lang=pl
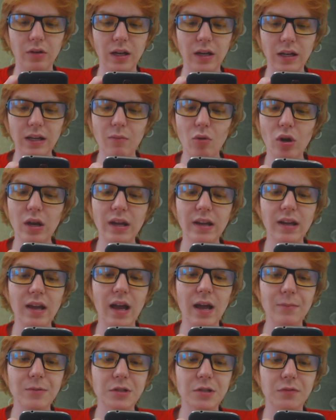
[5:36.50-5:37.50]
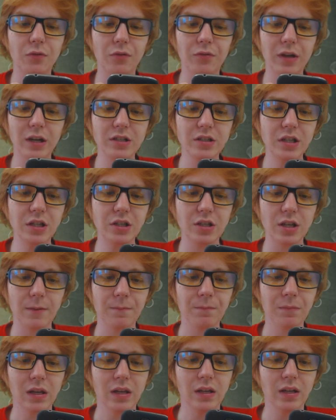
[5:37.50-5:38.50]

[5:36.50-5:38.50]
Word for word: No ja nie mogę, jakie hamstwo w każdej grze.